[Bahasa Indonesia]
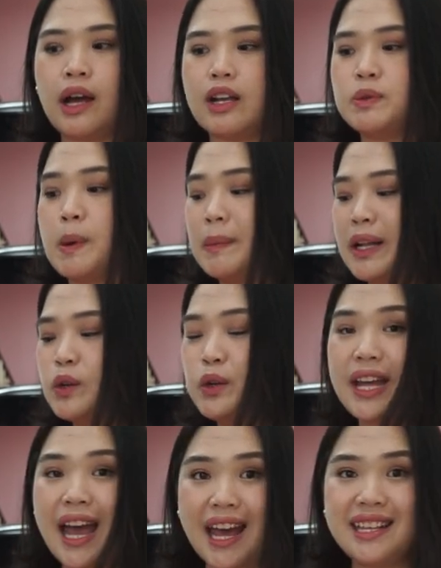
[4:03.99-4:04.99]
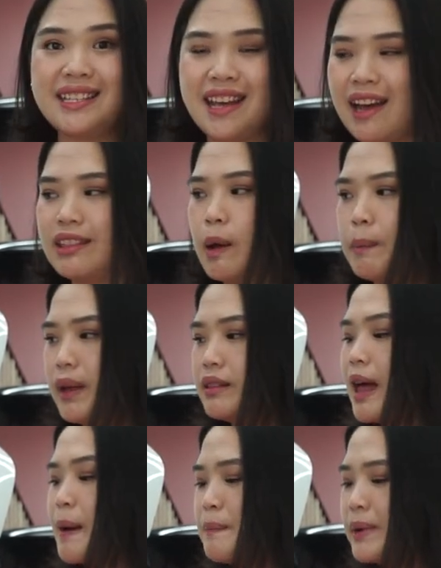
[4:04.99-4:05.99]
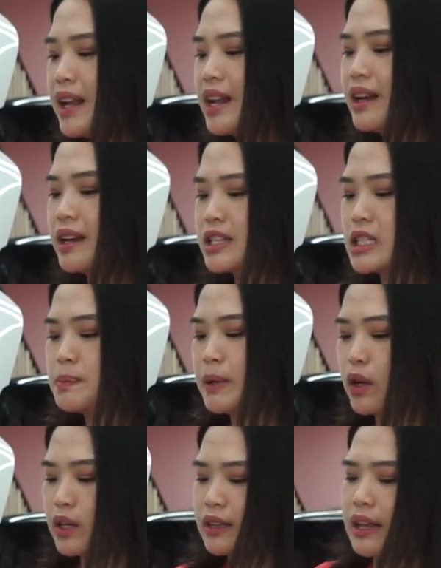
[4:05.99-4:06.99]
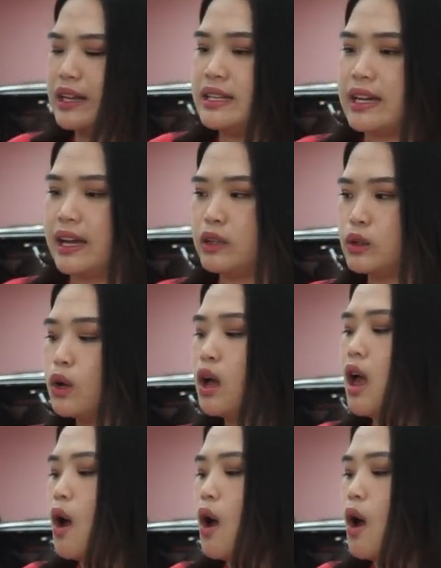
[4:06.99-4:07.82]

Nggak cuma melindungi aja, tapi tampilan kaca spion yang tadinya itu